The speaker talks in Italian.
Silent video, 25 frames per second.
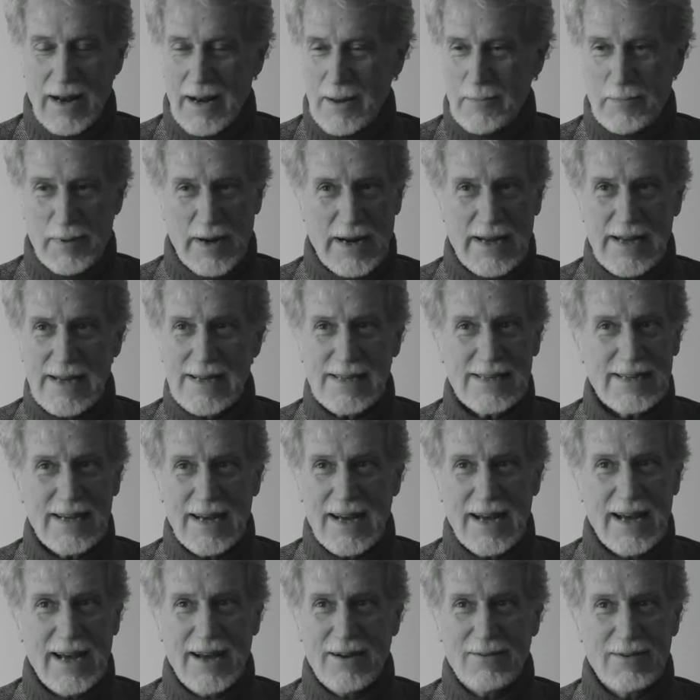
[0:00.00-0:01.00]
la
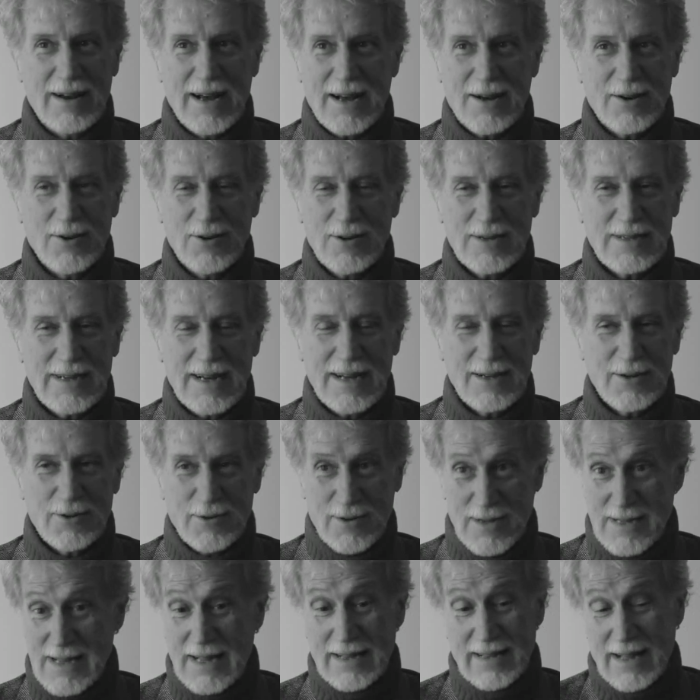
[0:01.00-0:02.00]
presa, è una cosa,
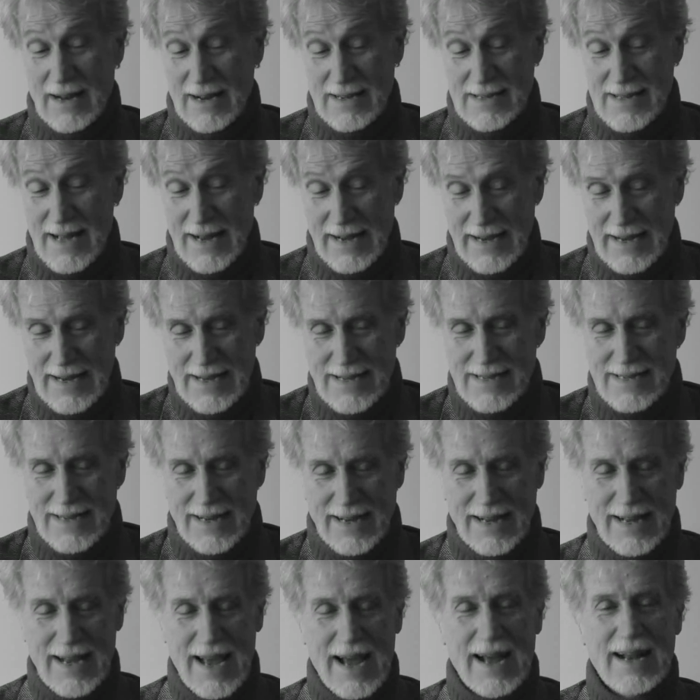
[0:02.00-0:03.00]
nonostante la
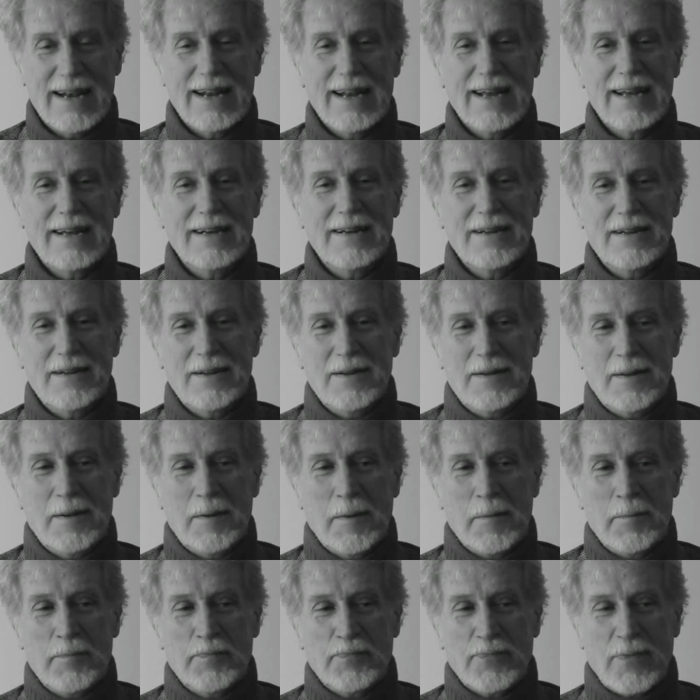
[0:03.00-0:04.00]
stanchezza, gli anni,
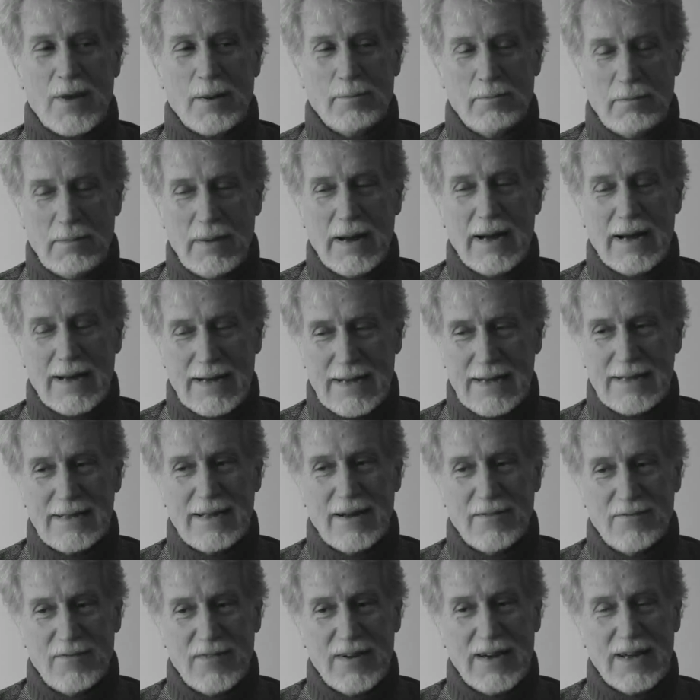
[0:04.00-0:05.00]
ma
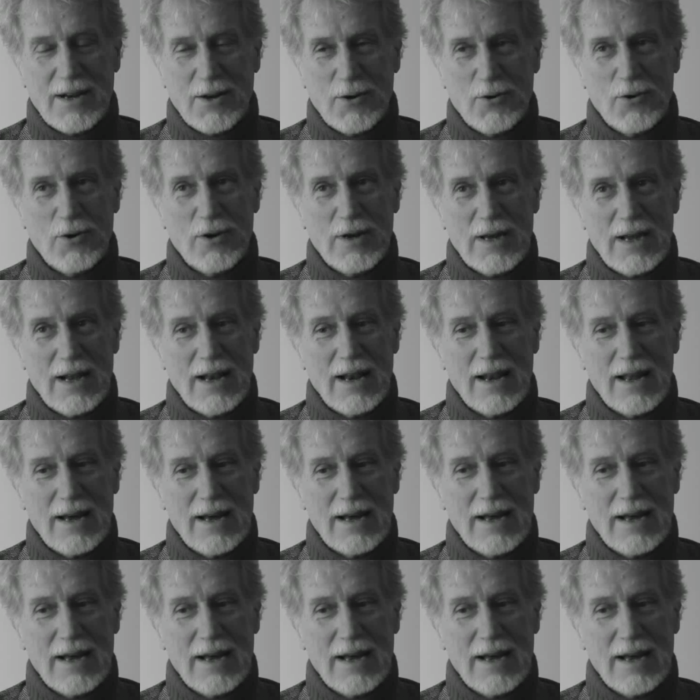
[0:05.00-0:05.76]
davvero il,